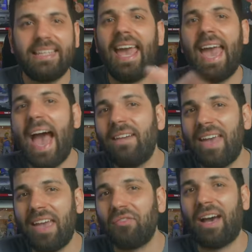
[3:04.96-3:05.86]
che
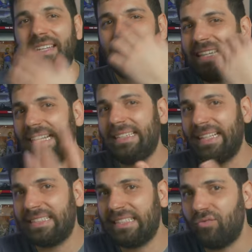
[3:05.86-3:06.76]
aveva
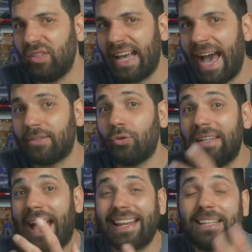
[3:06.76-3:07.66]
intensificato
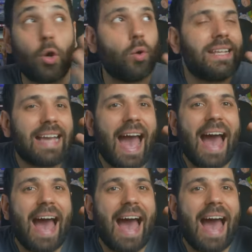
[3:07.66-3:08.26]
la retorica